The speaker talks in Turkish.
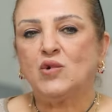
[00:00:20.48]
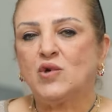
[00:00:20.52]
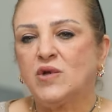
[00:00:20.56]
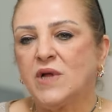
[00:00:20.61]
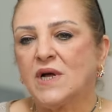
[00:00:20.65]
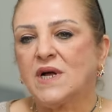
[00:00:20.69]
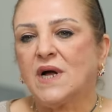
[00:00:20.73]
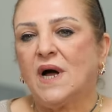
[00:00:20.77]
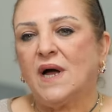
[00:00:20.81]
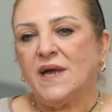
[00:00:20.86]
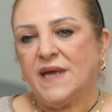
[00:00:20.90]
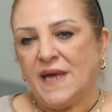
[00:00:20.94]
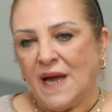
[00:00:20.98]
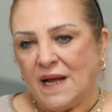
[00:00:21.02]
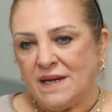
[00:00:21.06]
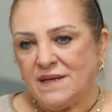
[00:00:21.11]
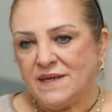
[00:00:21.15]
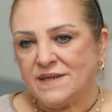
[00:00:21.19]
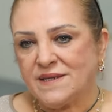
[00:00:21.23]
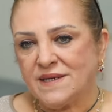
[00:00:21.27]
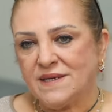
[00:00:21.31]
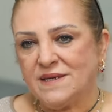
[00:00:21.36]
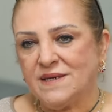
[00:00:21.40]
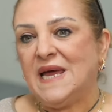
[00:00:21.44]
mutlaka
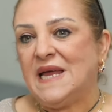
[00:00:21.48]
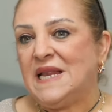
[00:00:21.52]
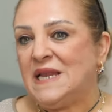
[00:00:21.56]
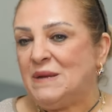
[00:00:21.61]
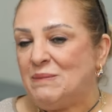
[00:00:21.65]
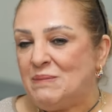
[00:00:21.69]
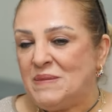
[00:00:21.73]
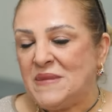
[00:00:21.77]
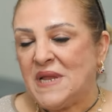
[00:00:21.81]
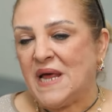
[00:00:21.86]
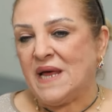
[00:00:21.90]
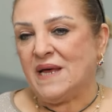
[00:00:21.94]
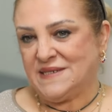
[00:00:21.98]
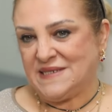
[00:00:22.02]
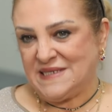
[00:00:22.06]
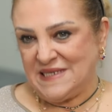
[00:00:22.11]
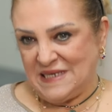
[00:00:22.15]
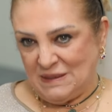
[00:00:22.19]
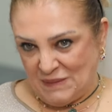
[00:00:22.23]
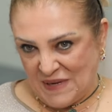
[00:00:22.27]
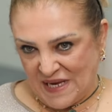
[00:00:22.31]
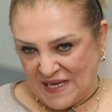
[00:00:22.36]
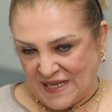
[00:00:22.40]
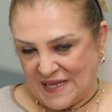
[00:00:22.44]
yerleri elimle
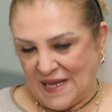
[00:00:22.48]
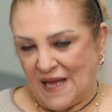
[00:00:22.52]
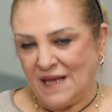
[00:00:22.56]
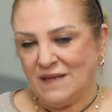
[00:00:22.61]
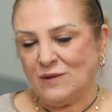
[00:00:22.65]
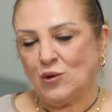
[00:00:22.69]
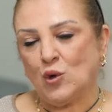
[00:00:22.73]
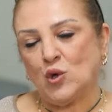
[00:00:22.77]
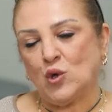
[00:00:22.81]
silmekten